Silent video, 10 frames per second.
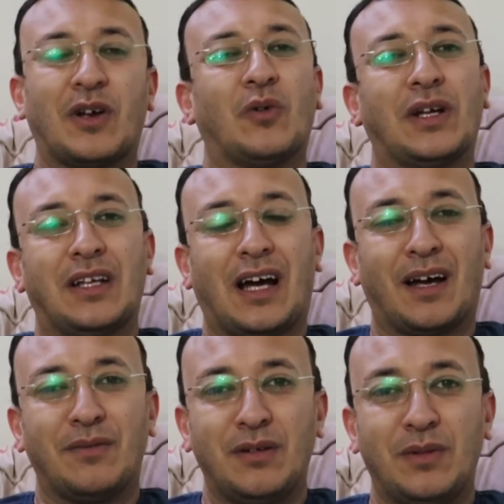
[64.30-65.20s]
فالوقت يا
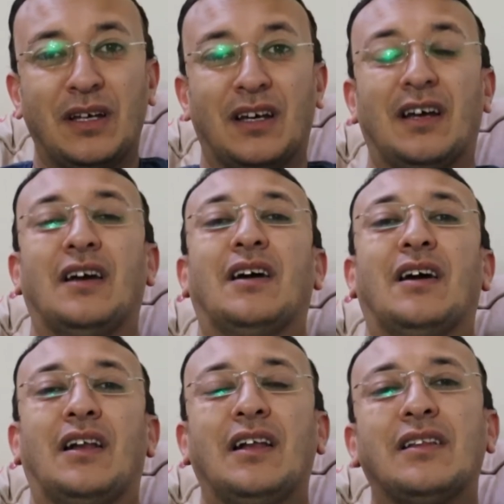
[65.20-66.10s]
حبيبي
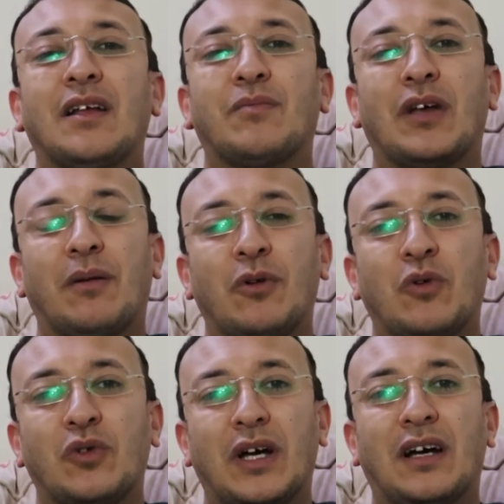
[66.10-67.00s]
اللي انت
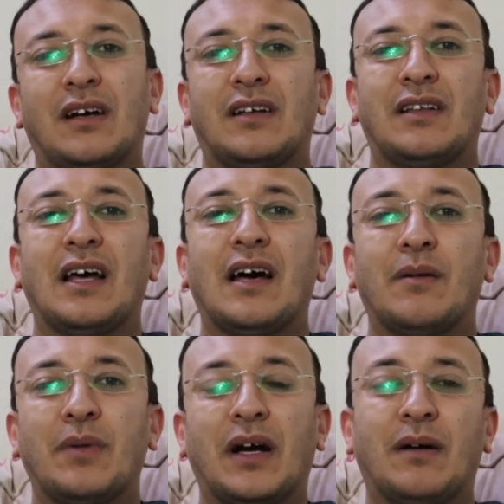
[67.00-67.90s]
بتعمله ده
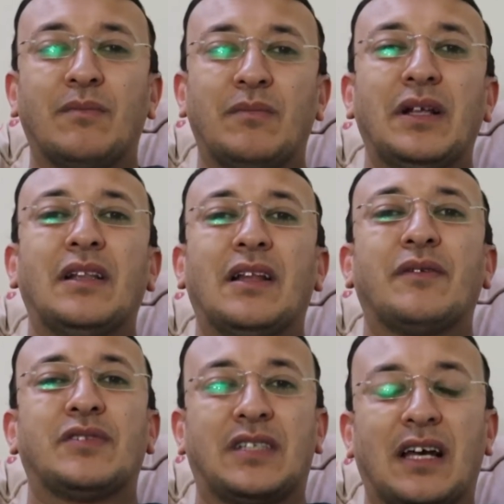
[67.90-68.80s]
نابع من
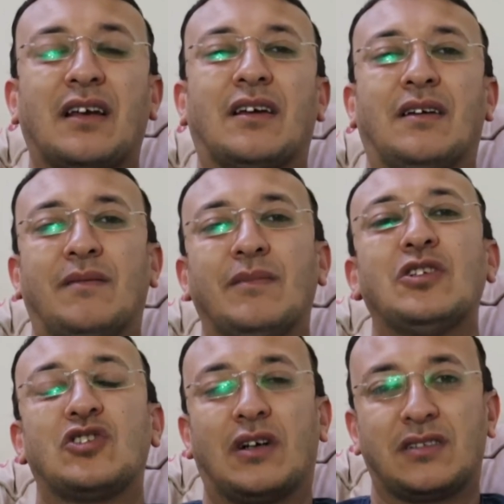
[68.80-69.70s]
نفسك
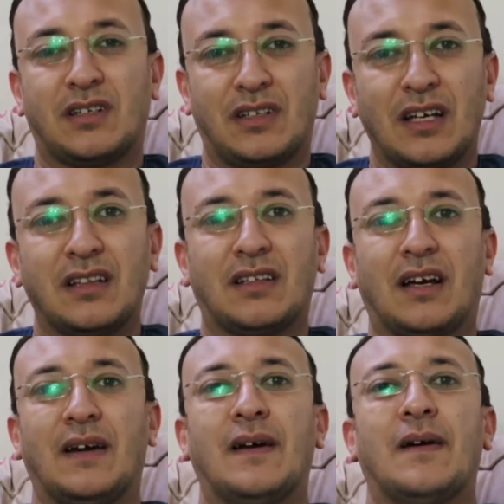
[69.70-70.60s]
من شخصك
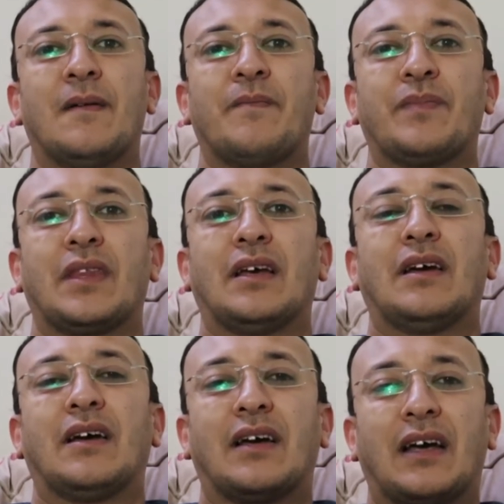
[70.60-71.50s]
انت
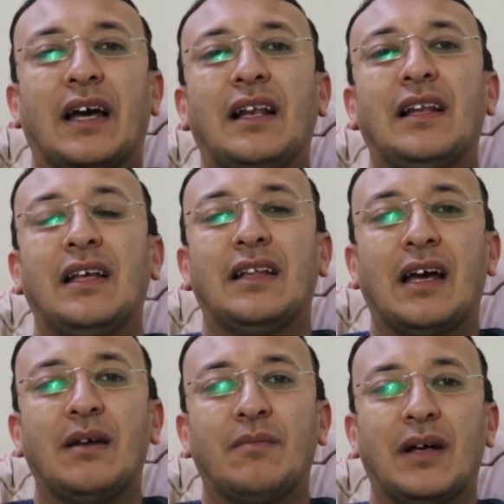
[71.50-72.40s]
خلي
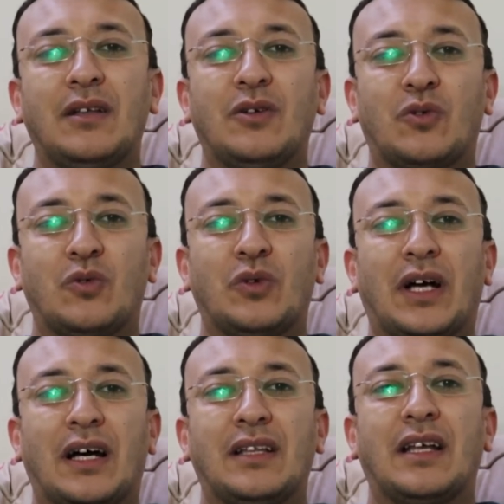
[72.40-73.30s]
دايما
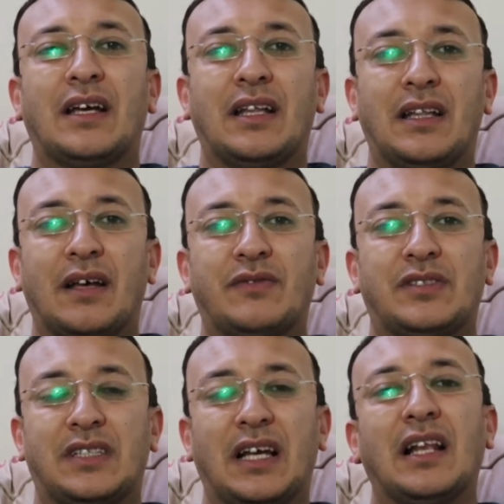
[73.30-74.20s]
يكون عندك
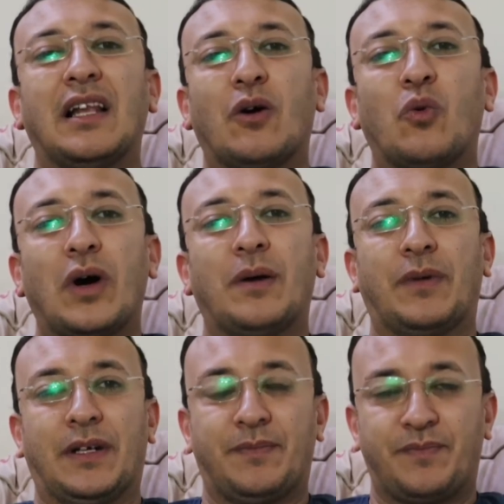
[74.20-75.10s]
النفس
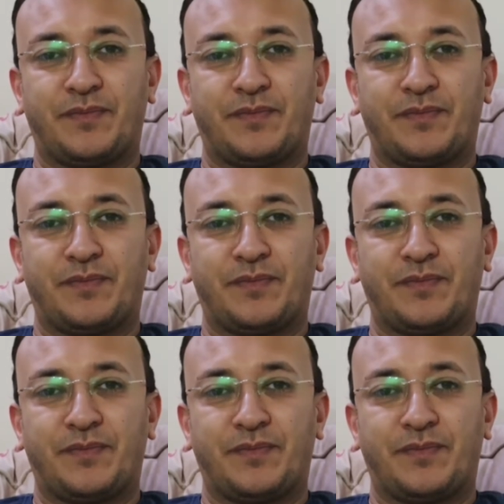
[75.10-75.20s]
اللوامة